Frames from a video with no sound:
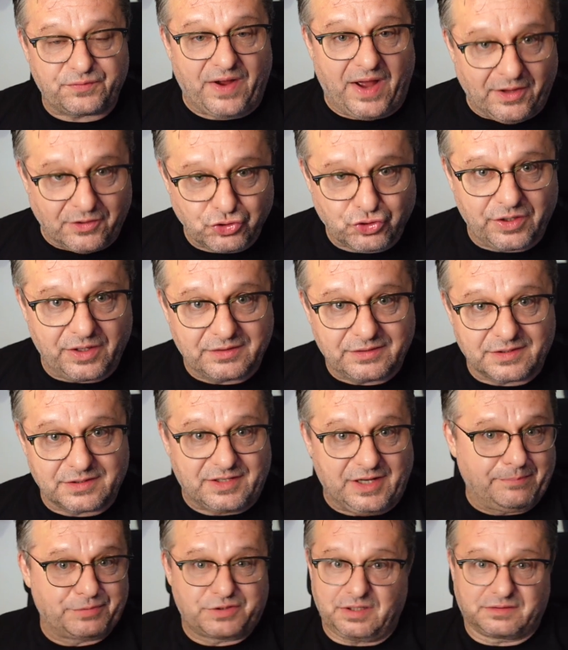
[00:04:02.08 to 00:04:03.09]
Veranstalter
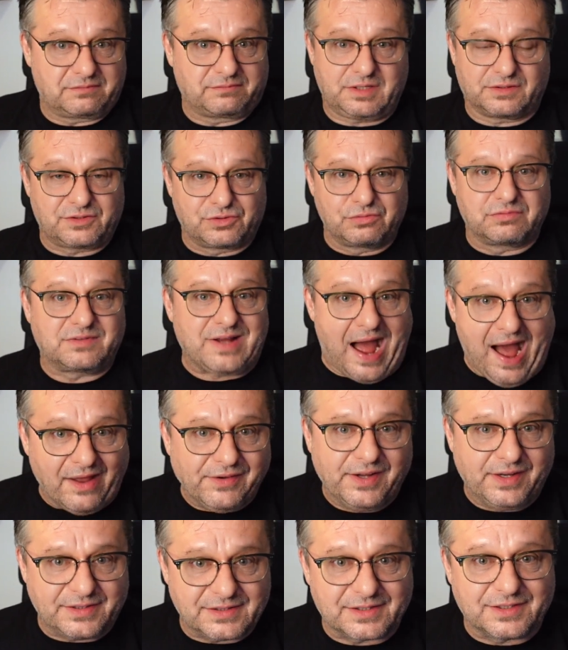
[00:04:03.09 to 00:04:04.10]
selbst hat dazu gar
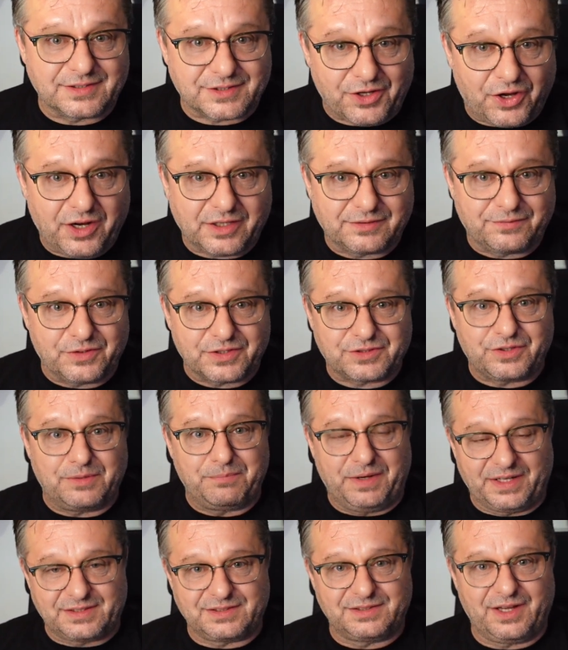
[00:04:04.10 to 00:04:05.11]
nichts gesagt, was da im
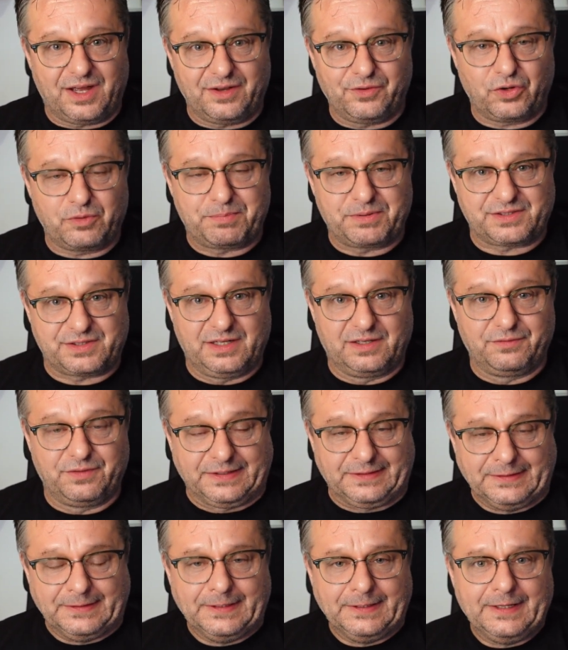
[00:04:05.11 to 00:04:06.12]
nächsten Jahr noch passieren
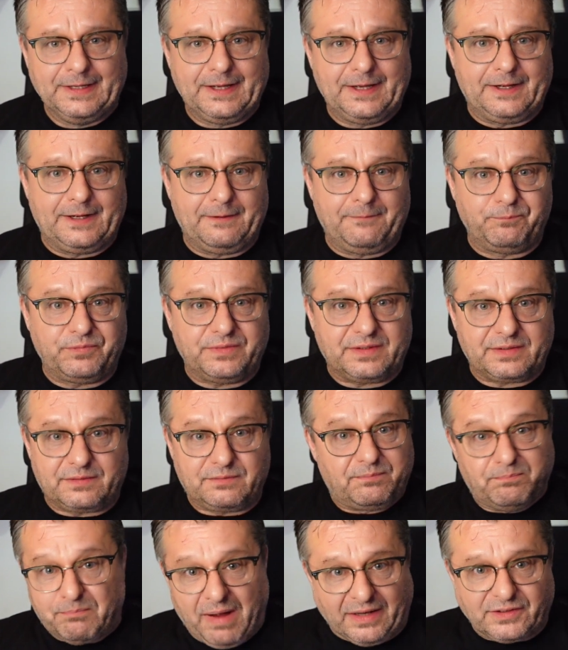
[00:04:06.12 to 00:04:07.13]
wird. Ähm,
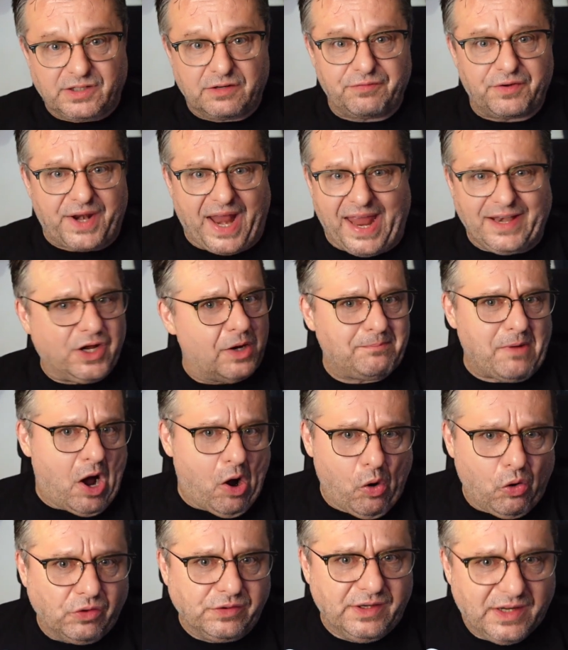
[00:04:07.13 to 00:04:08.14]
Manche Vereine haben
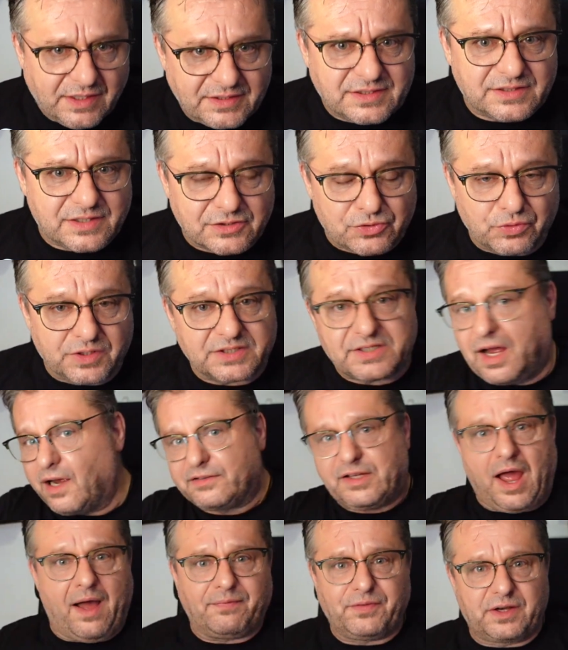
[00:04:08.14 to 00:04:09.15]
auch nichts dazu
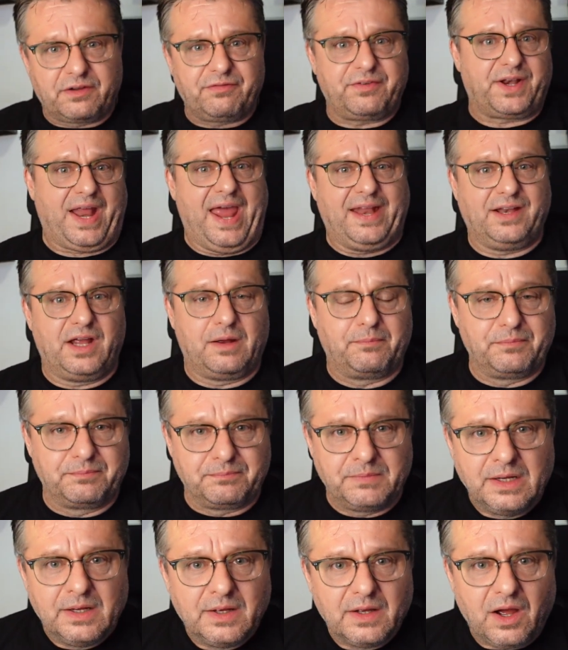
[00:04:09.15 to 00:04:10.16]
gesagt, andere Vereine
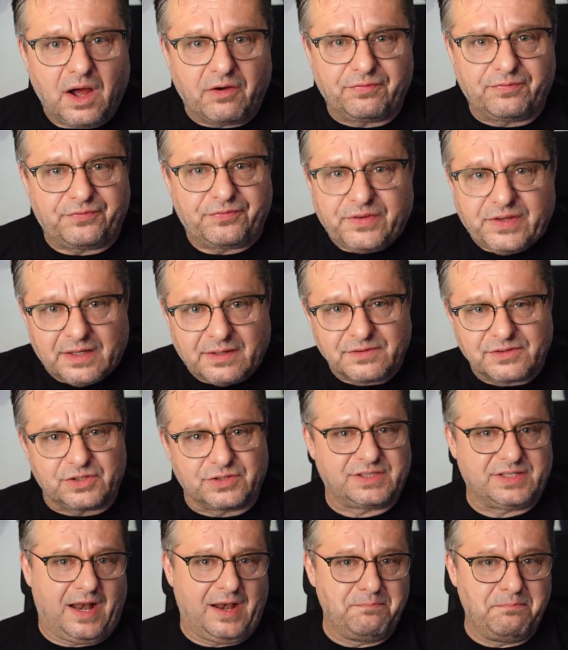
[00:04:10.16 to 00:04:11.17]
haben auf ihren
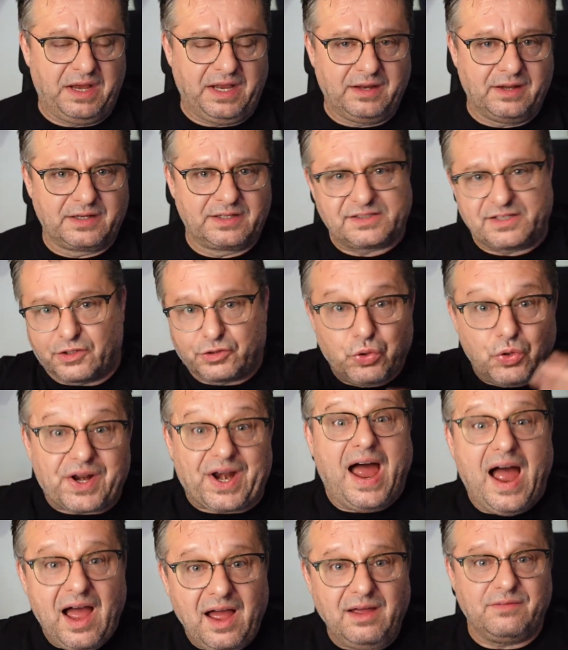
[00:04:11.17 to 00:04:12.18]
sozialen Medien gesagt,
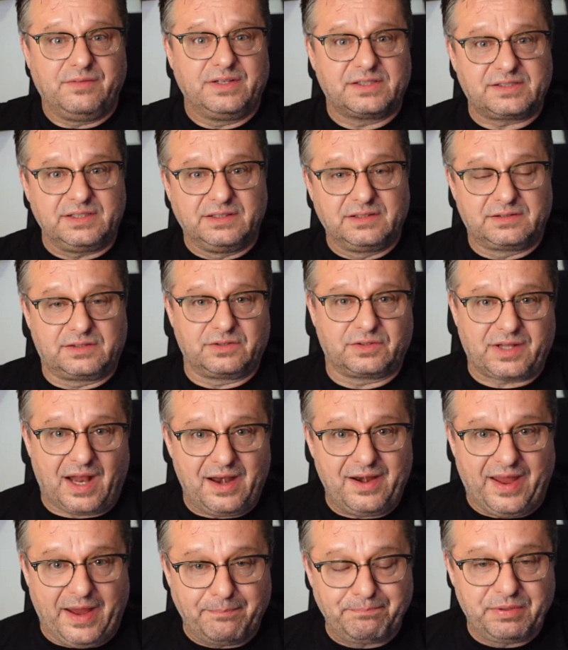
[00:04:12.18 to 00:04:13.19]
hurra, wir sind
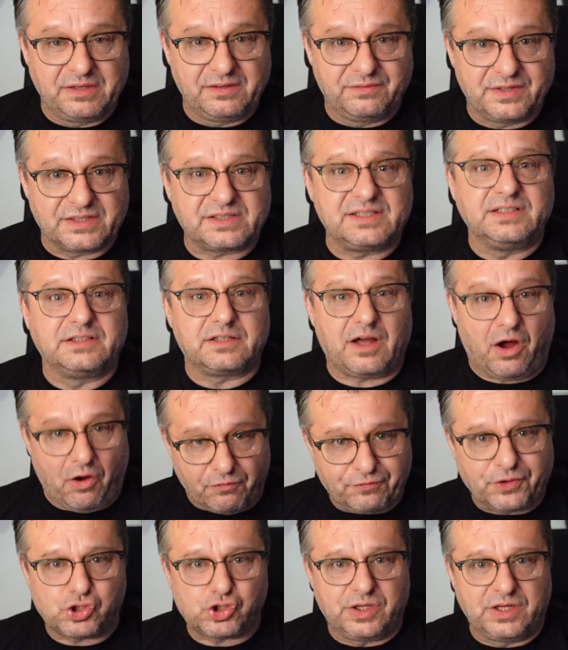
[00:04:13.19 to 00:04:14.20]
total happy, wir sind
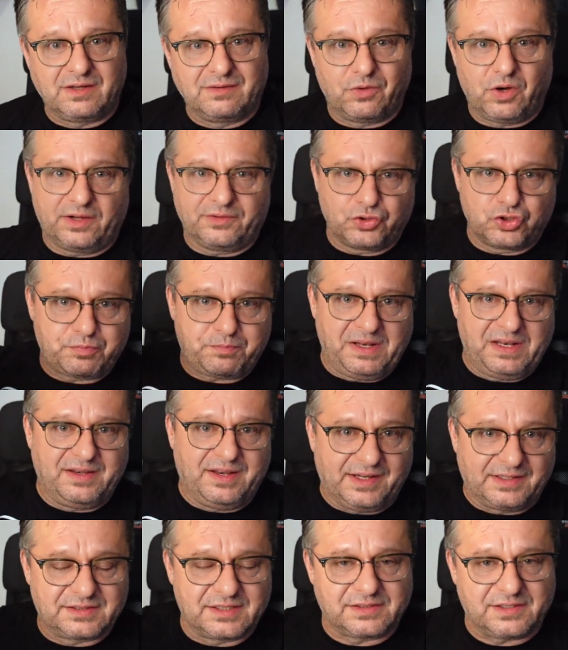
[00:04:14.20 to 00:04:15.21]
aufgestiegen worden und spielen
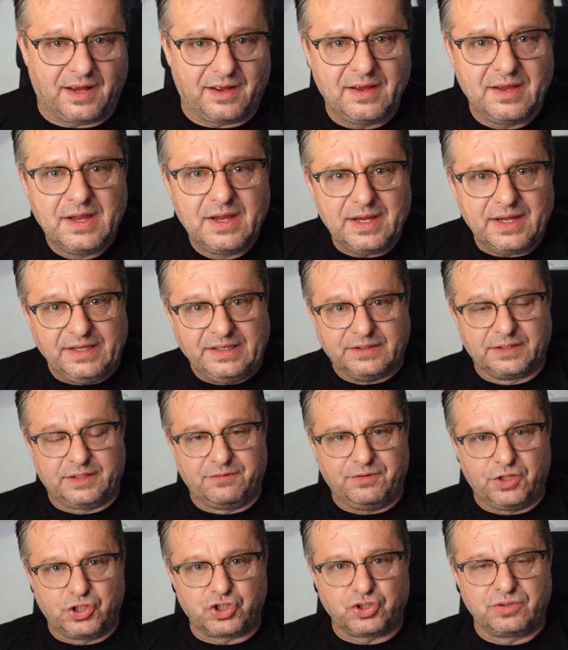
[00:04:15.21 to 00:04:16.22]
nächstes Jahr in der
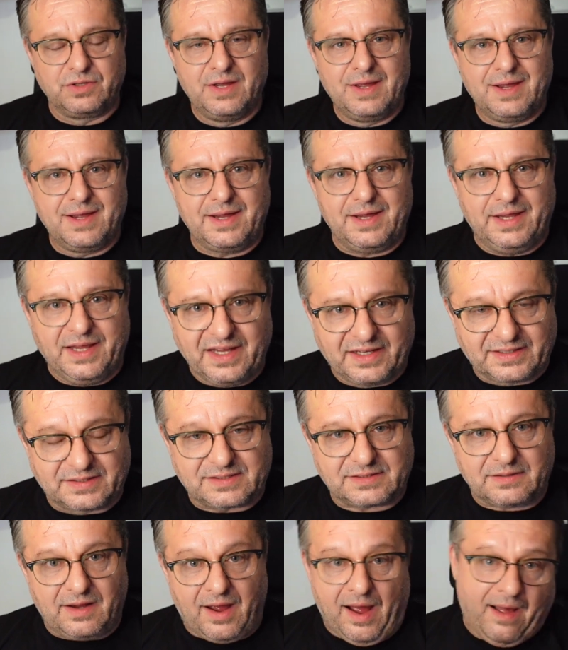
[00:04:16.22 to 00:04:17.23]
Division
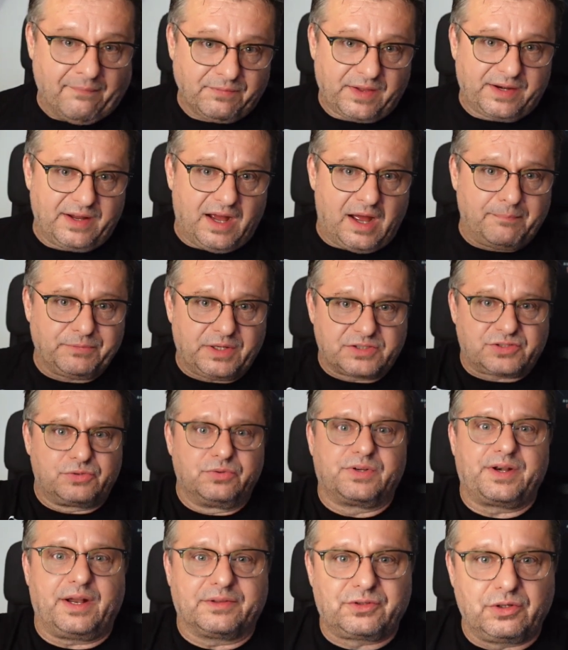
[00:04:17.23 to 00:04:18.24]
X. Andere haben
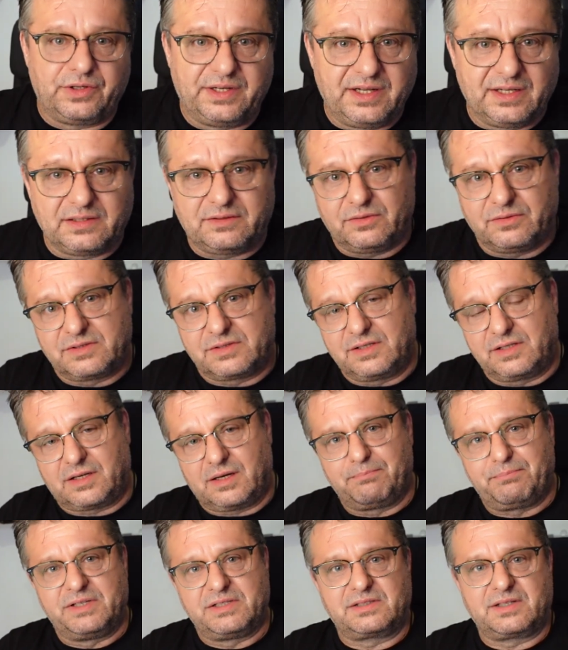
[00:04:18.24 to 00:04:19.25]
dazu gratuliert und sich
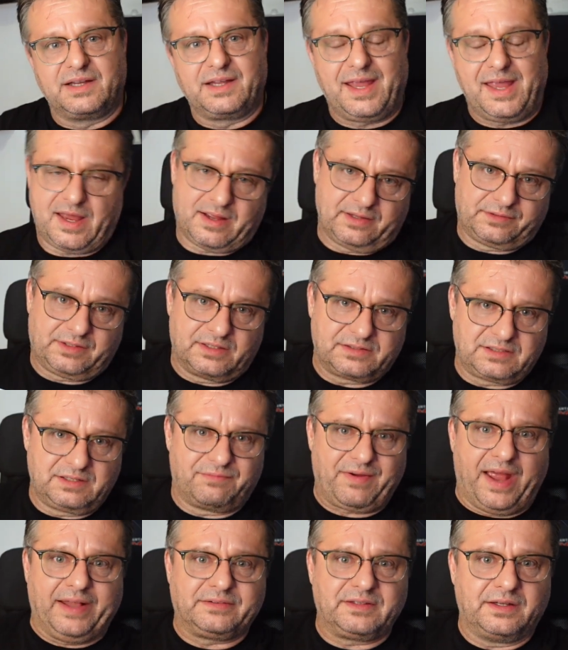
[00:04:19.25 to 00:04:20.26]
ein bisschen geärgert, dass
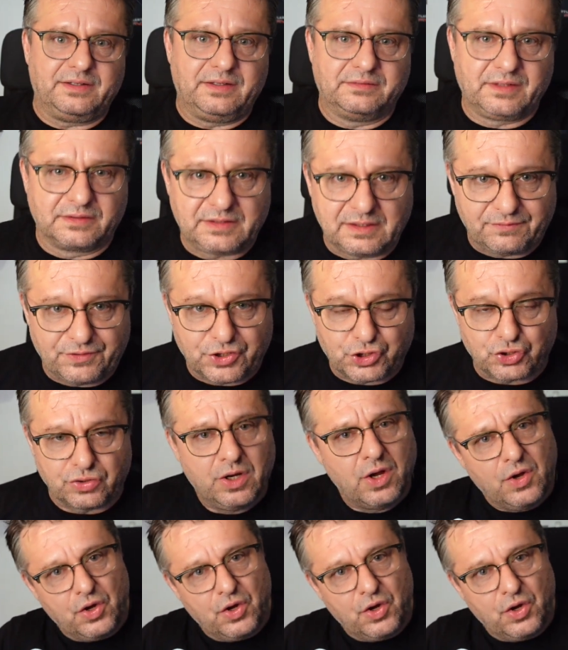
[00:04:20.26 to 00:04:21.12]
sie weiterhin in der Division